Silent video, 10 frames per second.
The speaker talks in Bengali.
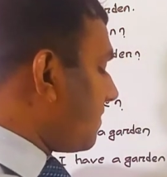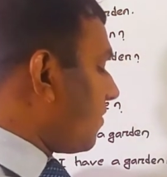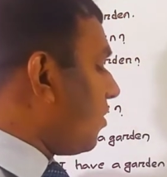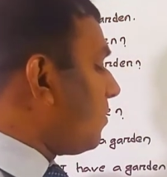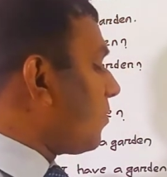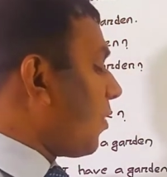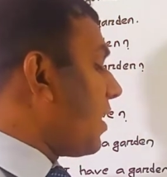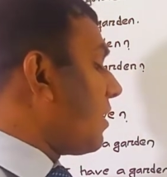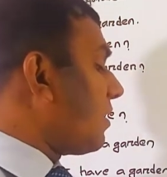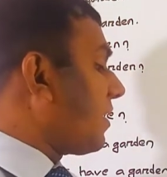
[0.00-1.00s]
ফ্রম
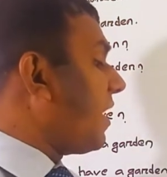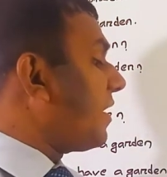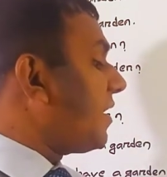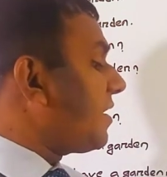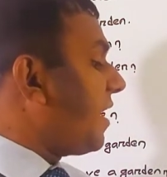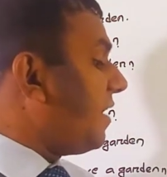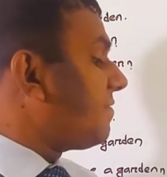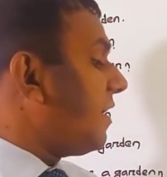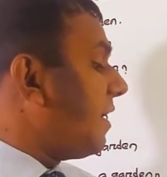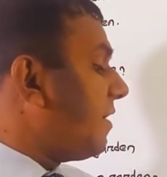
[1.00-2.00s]
ওয়ার ক্যান আই হ্যাভ
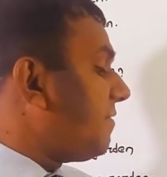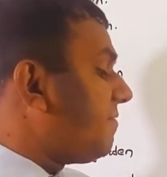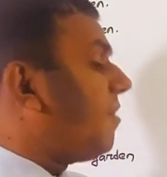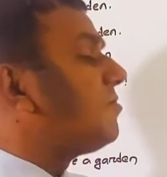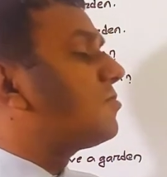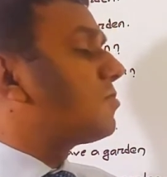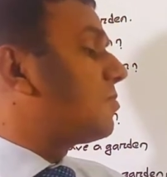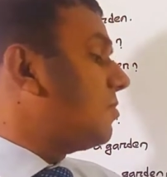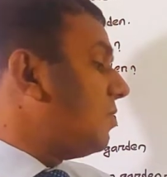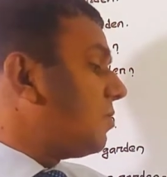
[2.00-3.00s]
অ্যা ফটো
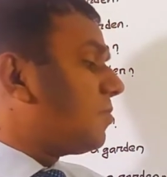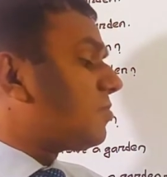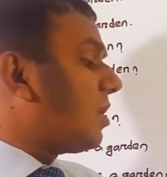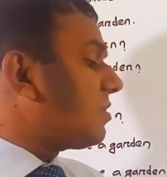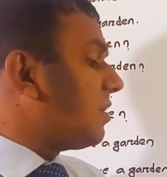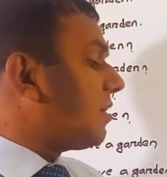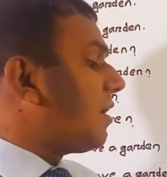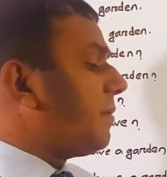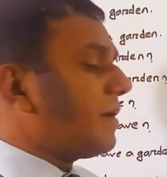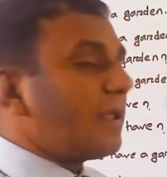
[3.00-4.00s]
কোথা থেকে
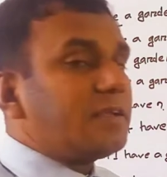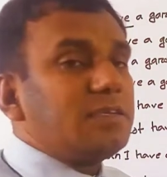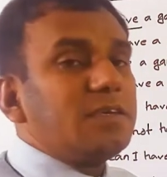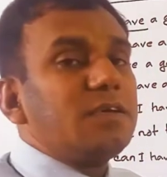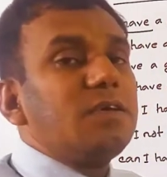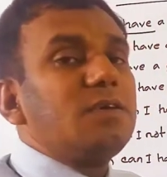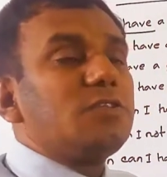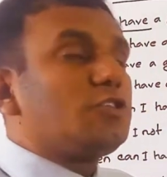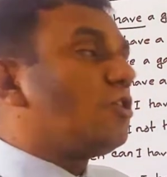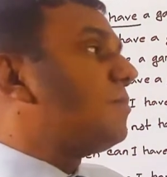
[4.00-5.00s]
আমার একটি
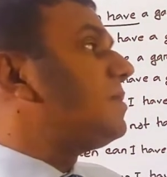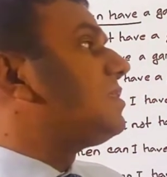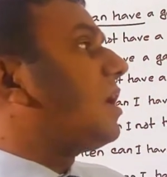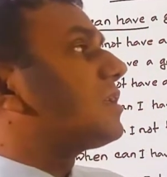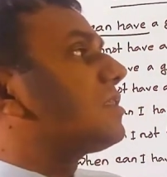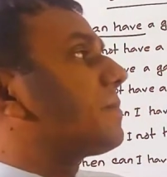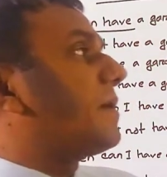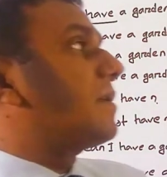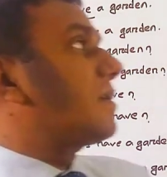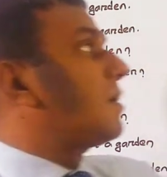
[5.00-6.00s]
ছবি থাকতে
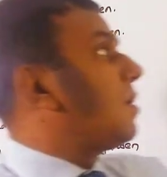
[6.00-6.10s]
পারে